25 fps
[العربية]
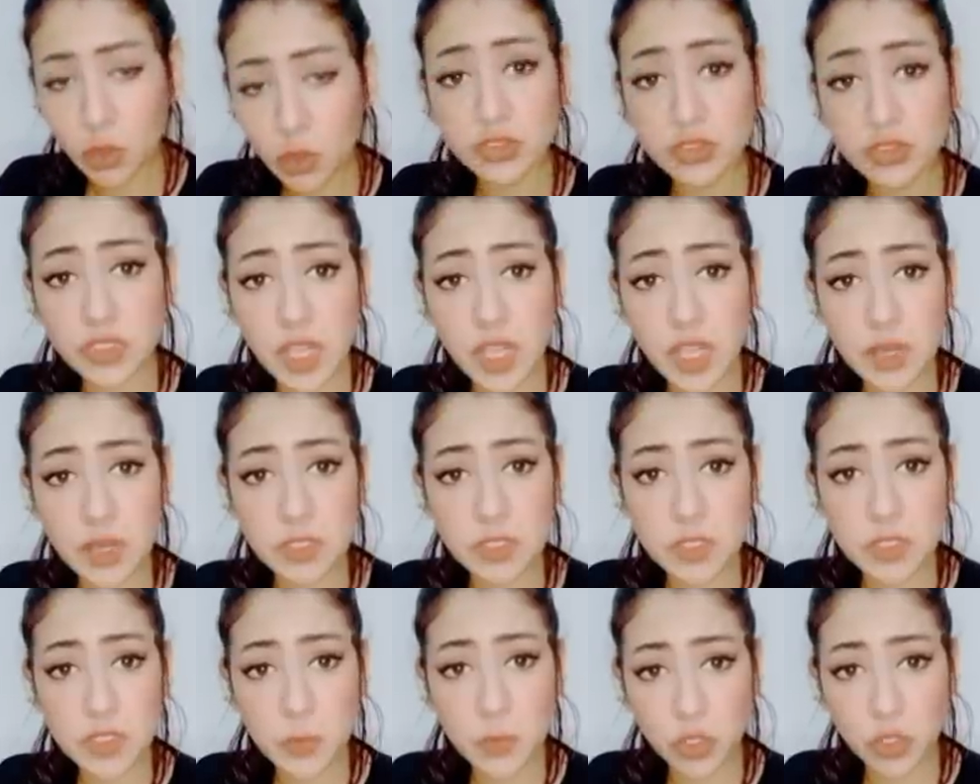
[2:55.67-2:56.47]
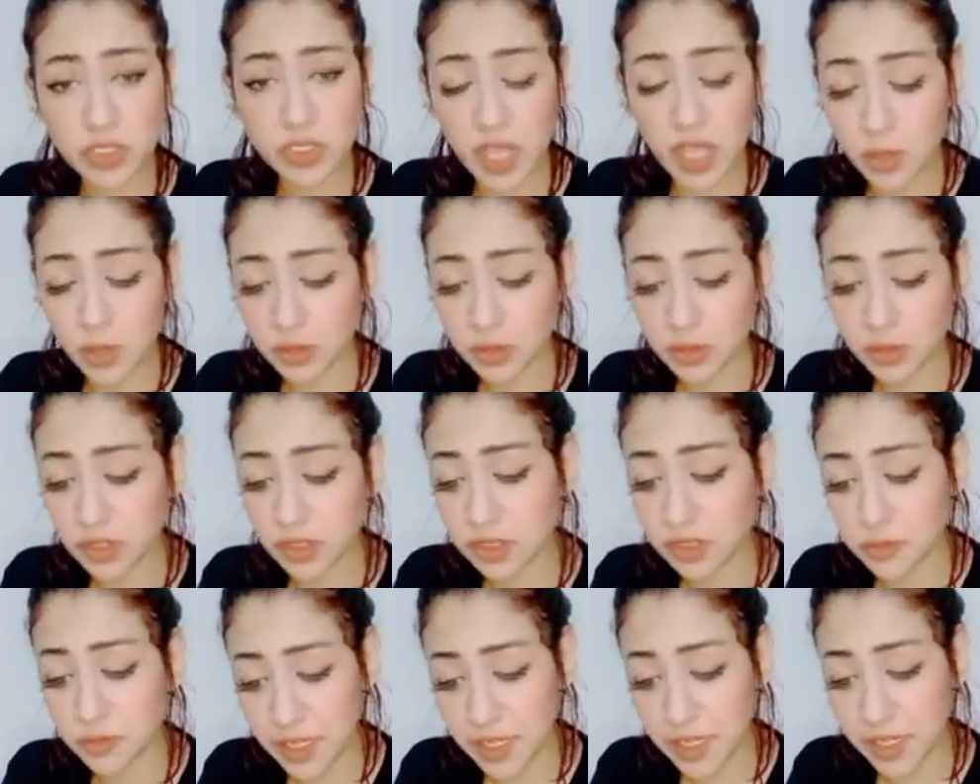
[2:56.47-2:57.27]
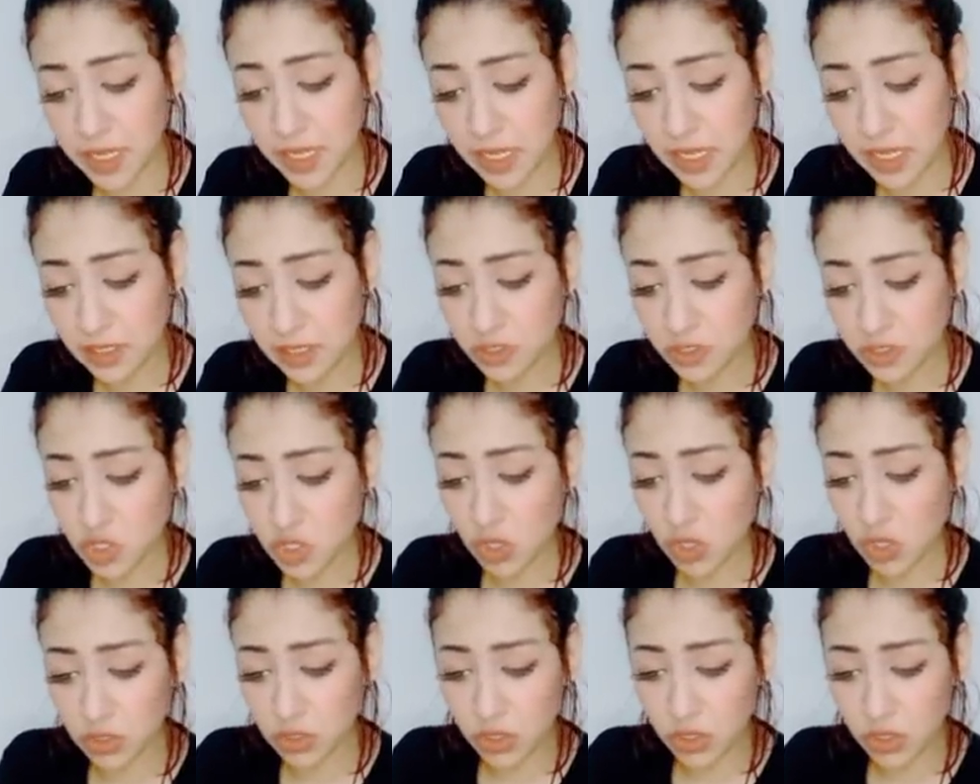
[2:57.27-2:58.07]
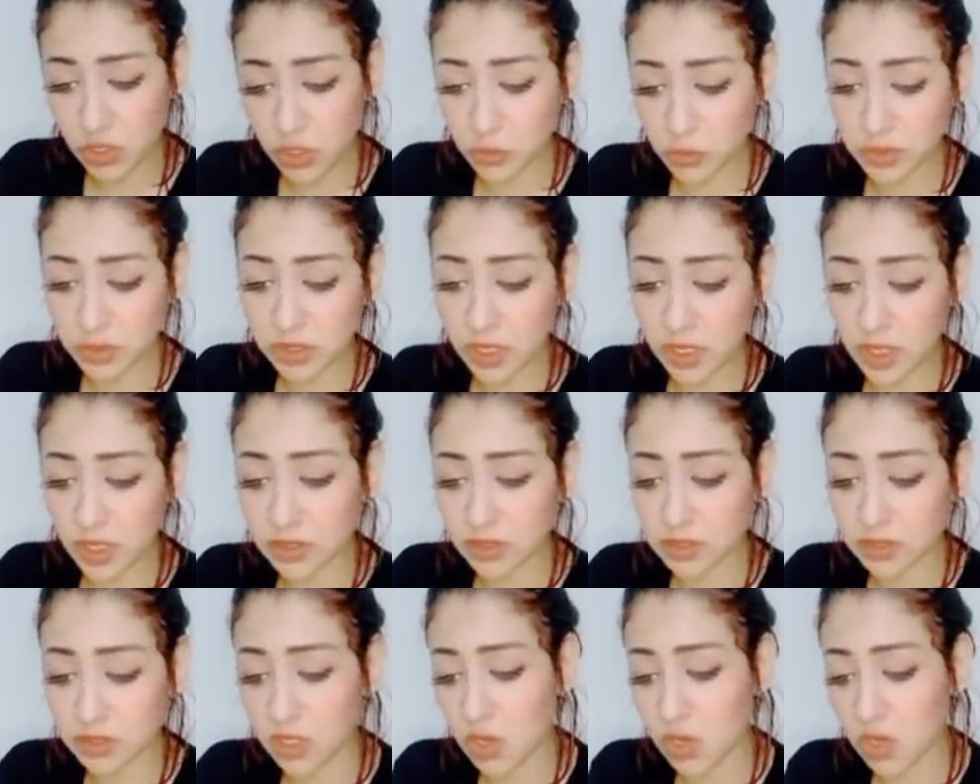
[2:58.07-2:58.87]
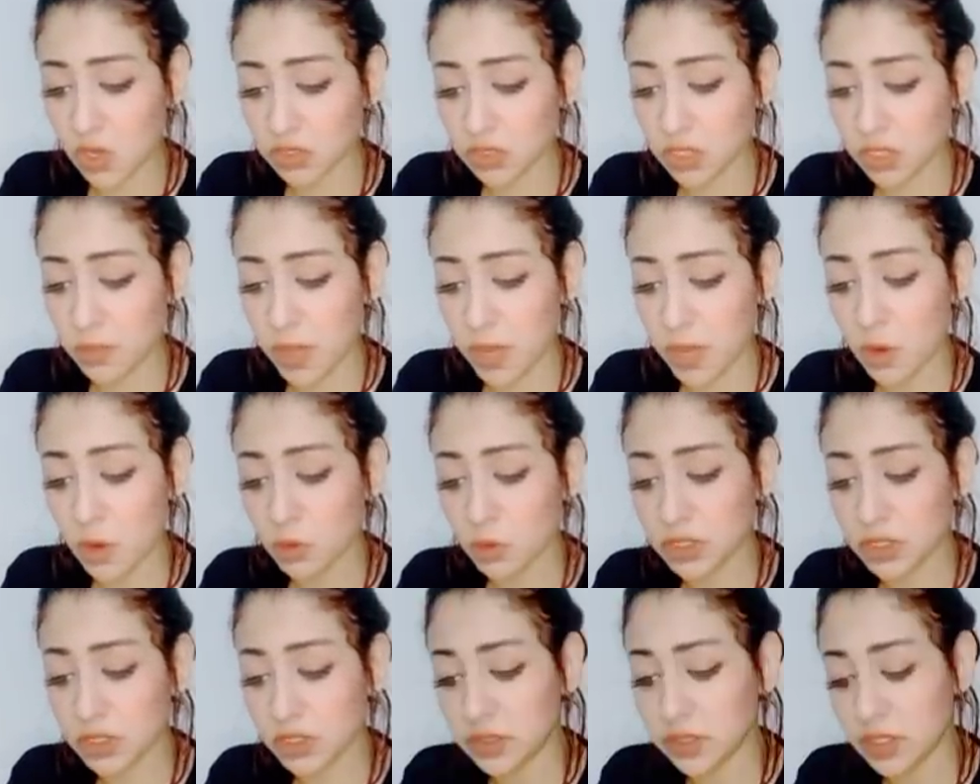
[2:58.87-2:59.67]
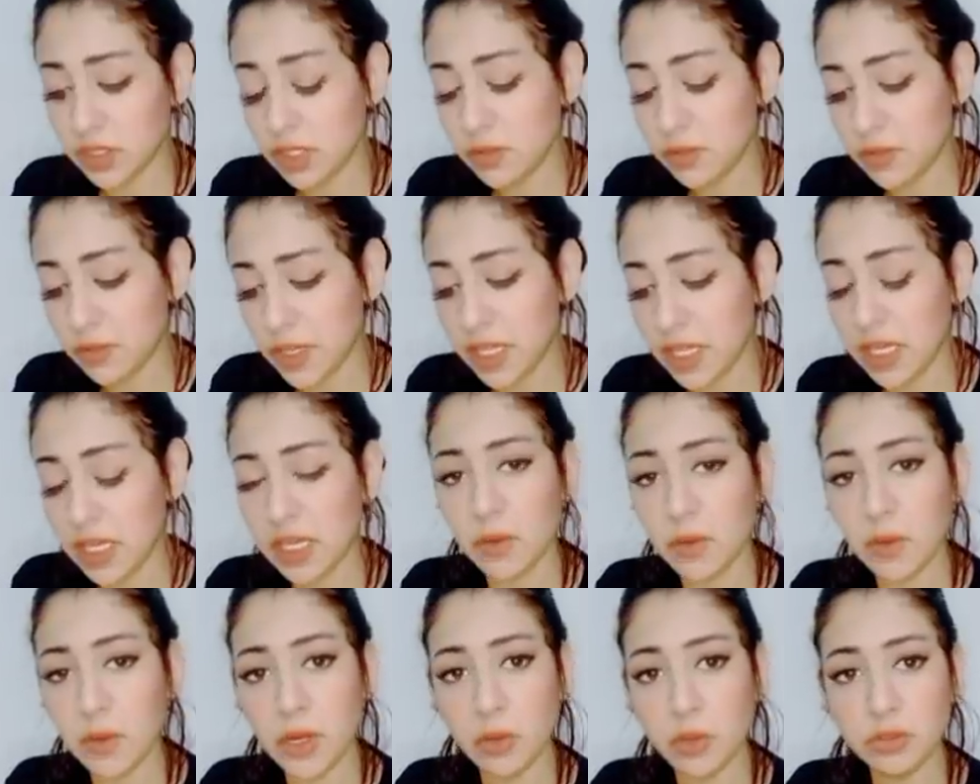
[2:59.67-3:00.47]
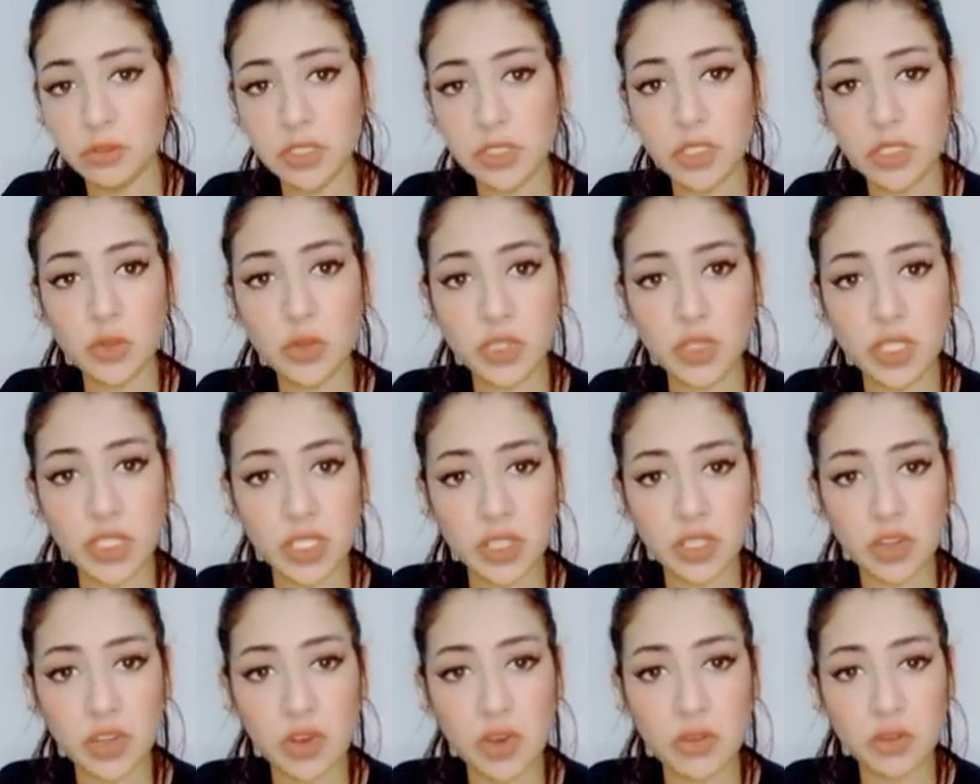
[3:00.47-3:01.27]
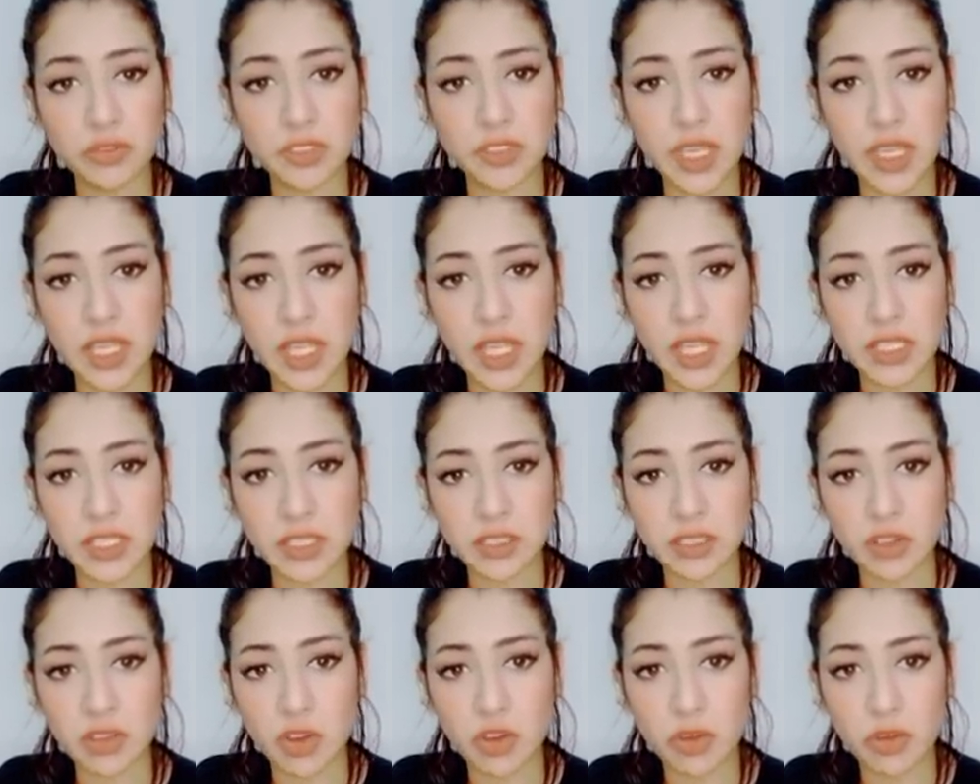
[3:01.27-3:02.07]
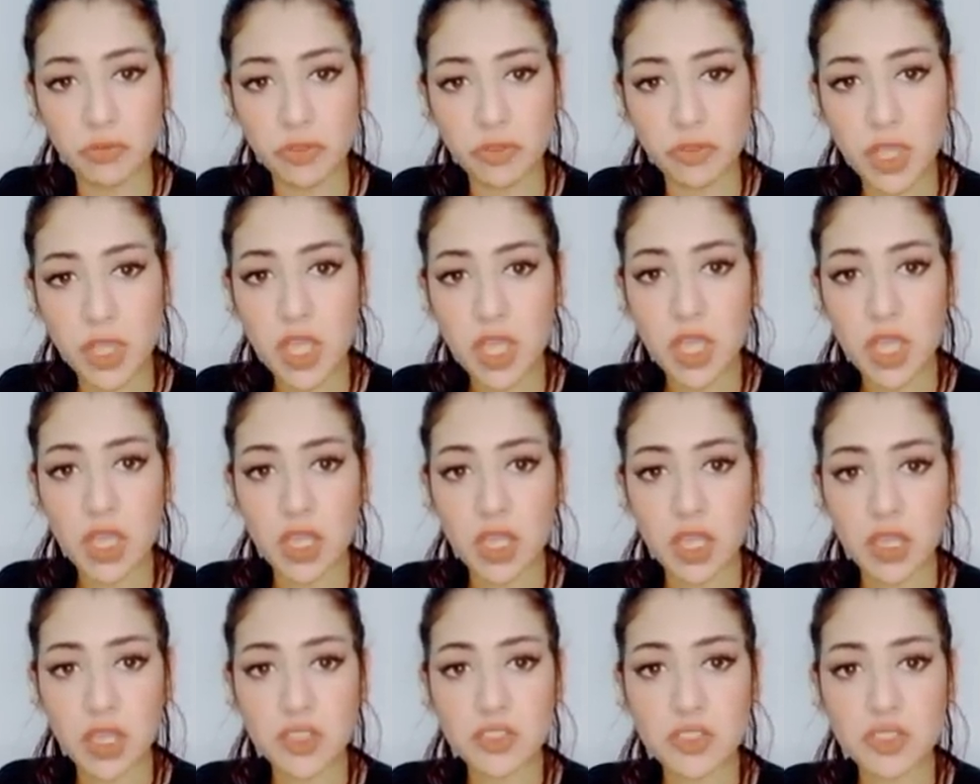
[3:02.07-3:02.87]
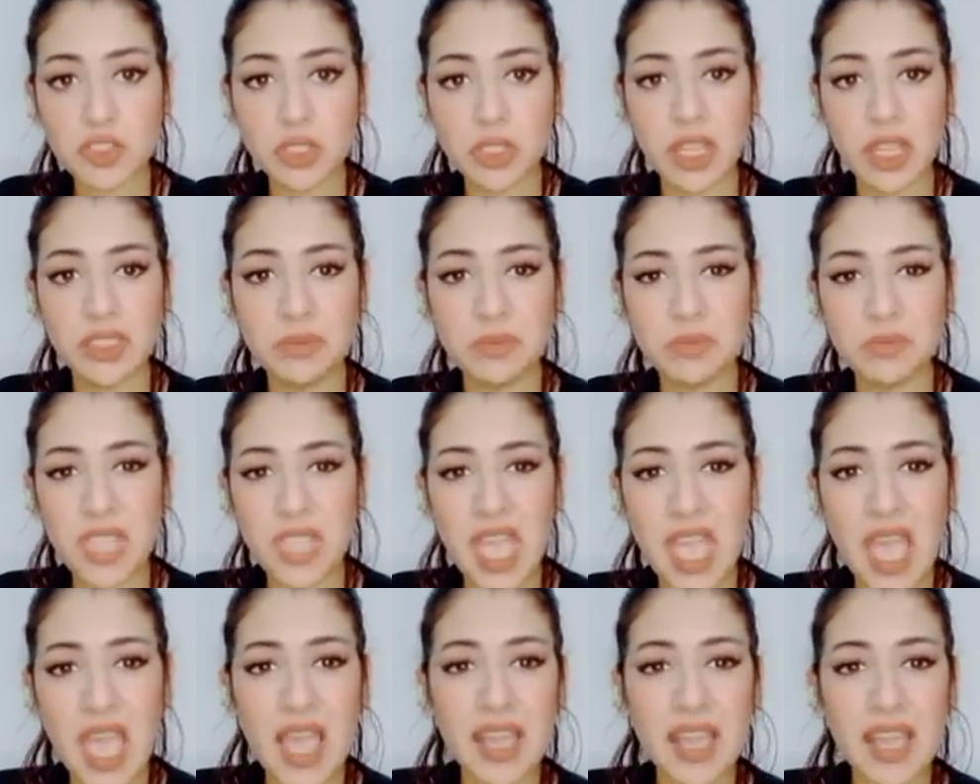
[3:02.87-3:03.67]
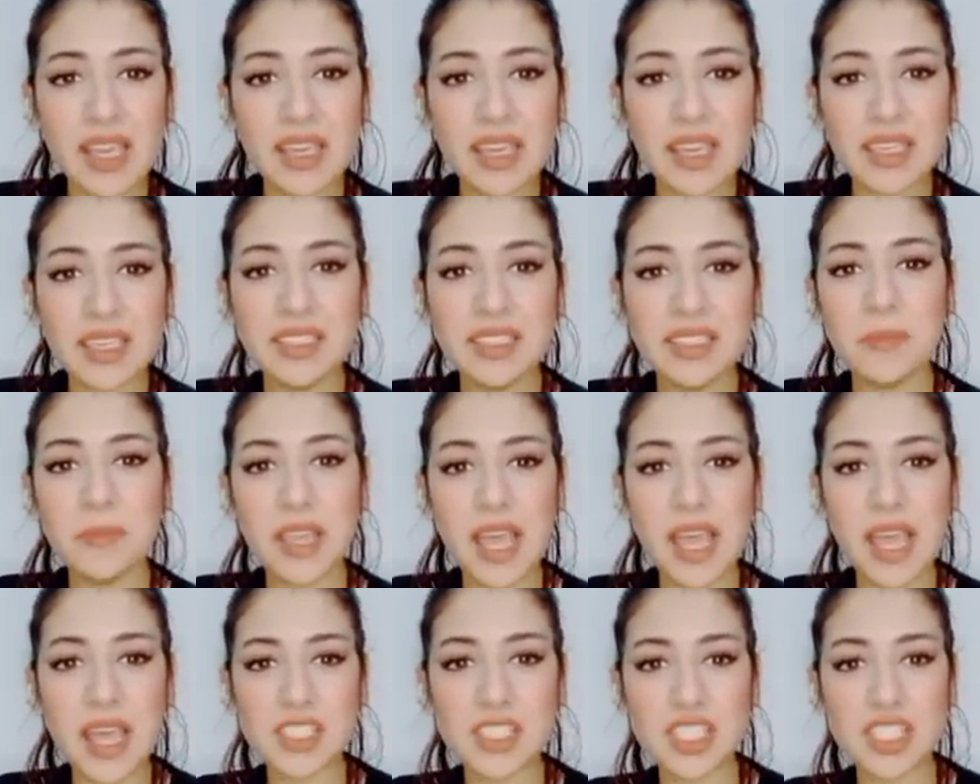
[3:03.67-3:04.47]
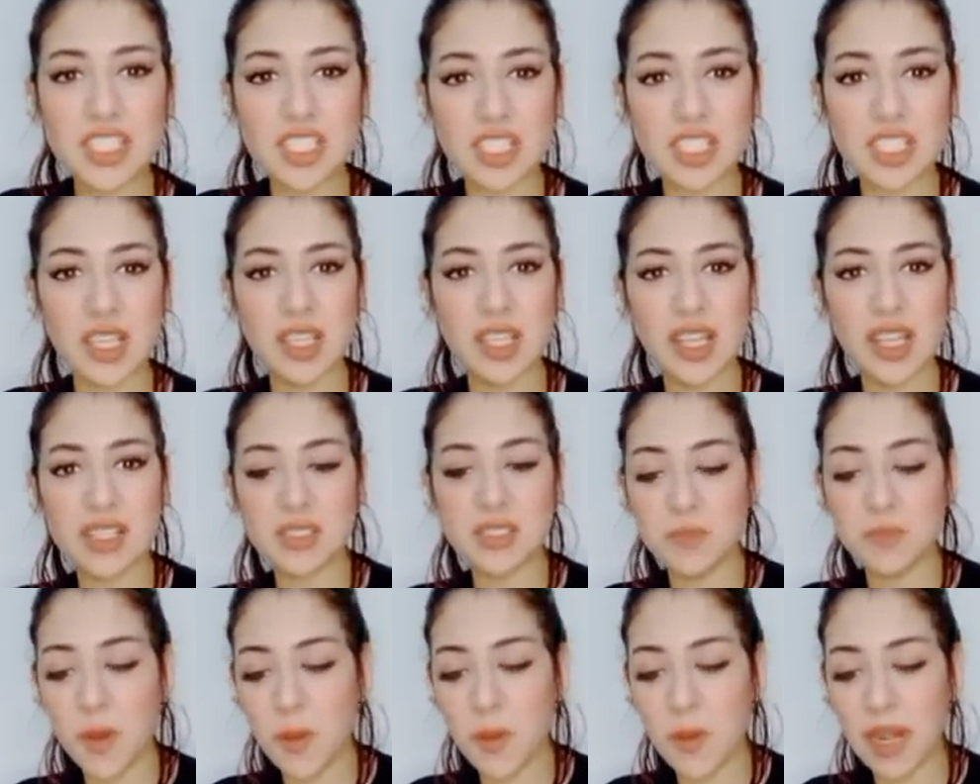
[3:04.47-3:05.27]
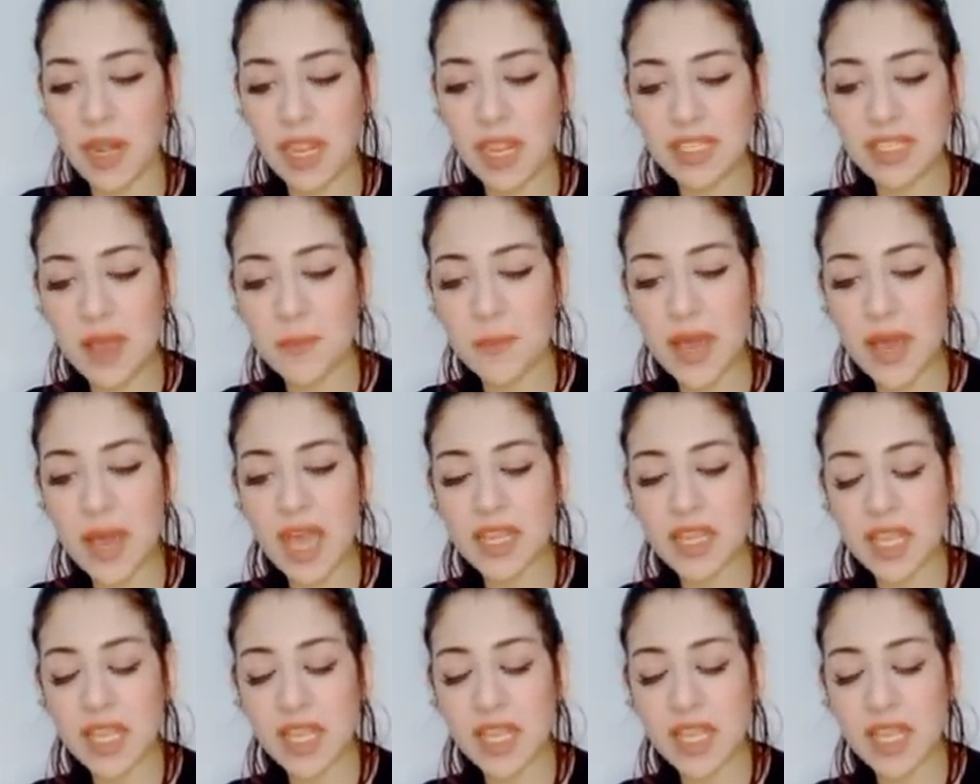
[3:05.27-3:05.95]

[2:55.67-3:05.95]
لاون تايم سبورت عوده الفانيلا ان شاء الله يوم الثلاث القادم عوده الفانيلا وانا قلت لكم ان الايقاف ده كان ايقاف آه، يعني حاجه كده ملهاش آه، لازمه ولا ليها